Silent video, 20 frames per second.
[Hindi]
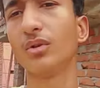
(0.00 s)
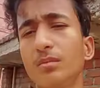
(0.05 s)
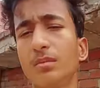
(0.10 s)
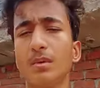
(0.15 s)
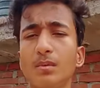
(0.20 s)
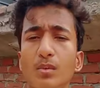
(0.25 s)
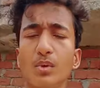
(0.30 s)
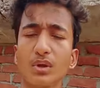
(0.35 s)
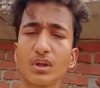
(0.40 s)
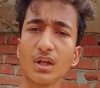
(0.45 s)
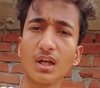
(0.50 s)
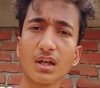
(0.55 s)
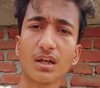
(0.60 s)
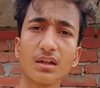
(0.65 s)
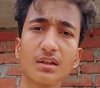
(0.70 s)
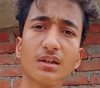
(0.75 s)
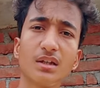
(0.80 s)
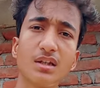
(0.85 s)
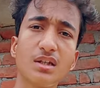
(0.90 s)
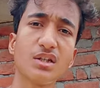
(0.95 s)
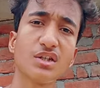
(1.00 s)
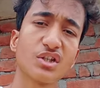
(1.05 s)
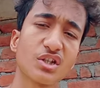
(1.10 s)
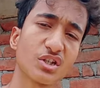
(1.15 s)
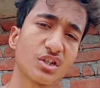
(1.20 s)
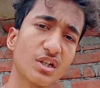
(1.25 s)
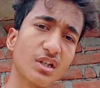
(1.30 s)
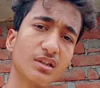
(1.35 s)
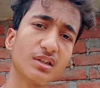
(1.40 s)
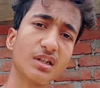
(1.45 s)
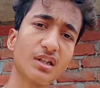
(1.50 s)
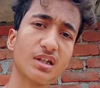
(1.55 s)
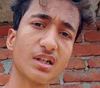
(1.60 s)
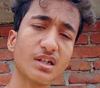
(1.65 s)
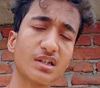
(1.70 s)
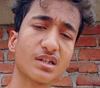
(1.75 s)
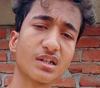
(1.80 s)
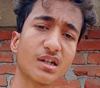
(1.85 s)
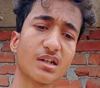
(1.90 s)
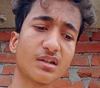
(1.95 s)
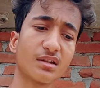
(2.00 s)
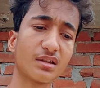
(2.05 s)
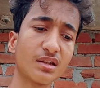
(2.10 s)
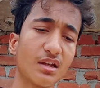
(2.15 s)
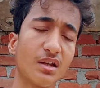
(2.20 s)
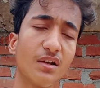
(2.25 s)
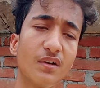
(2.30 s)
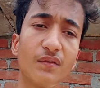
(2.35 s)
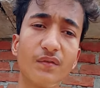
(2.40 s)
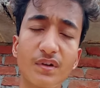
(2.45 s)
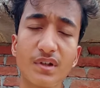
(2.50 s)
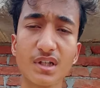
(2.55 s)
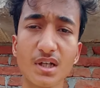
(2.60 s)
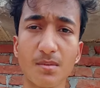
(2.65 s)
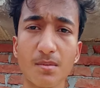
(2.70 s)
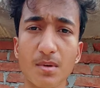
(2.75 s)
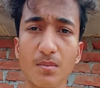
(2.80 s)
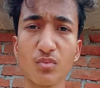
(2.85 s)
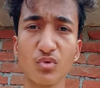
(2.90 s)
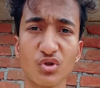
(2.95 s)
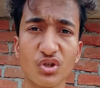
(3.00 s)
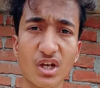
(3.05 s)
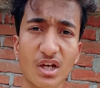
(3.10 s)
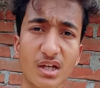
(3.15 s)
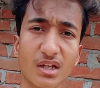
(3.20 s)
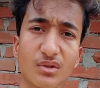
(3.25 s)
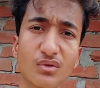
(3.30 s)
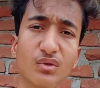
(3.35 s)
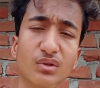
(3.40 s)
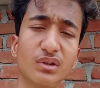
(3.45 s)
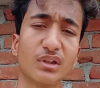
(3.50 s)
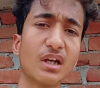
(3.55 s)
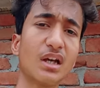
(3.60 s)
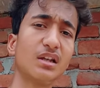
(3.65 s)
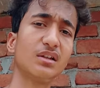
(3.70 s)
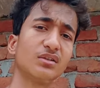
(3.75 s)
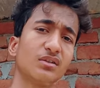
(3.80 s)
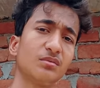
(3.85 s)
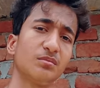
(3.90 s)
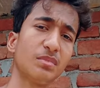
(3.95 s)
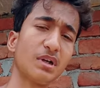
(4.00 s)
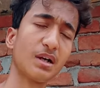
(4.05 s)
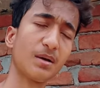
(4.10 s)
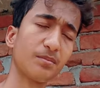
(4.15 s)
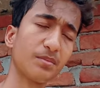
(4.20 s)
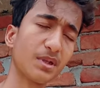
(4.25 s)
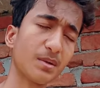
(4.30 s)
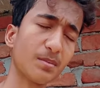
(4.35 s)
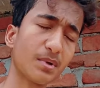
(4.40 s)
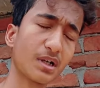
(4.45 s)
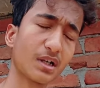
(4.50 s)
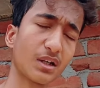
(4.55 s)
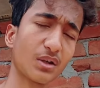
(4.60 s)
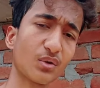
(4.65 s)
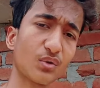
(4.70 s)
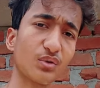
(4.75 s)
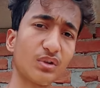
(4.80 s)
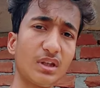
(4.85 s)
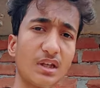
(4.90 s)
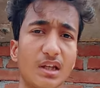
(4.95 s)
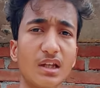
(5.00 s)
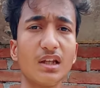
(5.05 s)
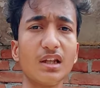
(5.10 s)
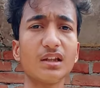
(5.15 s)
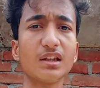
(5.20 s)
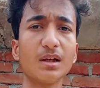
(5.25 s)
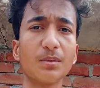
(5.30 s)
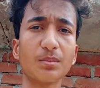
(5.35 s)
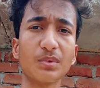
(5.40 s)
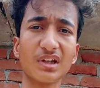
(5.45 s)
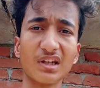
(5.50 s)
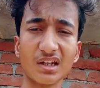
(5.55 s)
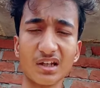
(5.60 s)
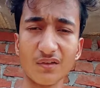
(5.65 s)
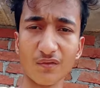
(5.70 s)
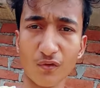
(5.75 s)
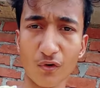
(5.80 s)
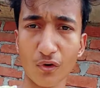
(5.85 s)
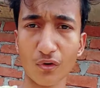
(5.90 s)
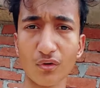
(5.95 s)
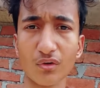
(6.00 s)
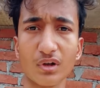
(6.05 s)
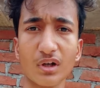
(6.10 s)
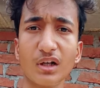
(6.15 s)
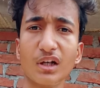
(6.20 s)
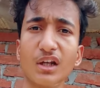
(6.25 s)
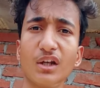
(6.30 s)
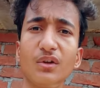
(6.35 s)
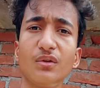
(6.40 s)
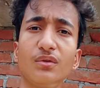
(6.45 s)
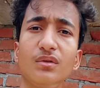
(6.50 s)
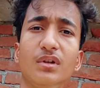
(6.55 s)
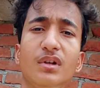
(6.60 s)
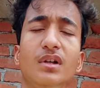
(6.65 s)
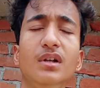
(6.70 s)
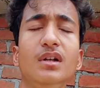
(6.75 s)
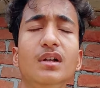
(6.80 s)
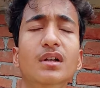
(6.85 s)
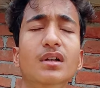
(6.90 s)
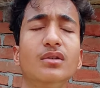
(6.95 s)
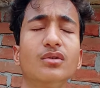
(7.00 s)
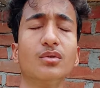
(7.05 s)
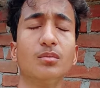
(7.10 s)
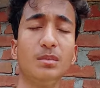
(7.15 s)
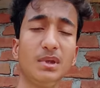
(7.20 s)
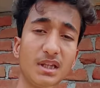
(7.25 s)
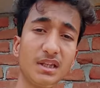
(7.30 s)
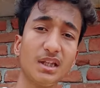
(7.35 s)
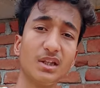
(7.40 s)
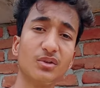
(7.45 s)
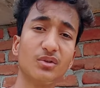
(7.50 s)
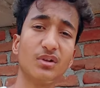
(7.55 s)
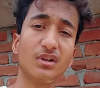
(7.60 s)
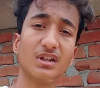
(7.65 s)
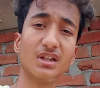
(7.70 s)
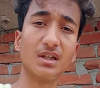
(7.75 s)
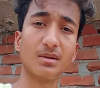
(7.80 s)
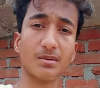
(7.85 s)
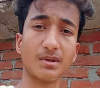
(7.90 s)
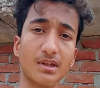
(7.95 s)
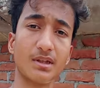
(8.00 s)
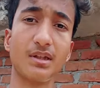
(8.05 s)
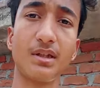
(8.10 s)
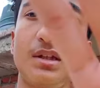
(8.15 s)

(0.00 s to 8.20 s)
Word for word: तो अभी हम लोग क्या करते हैं नीचे चलते हैं रेस्ट करते हैं फिर जब हम जाएंगे सुल्तान अपने बकरे को देखने तब करेंगे हम लोग को कंटिन्यू तो मिलते हैं थोड़ी देर बाद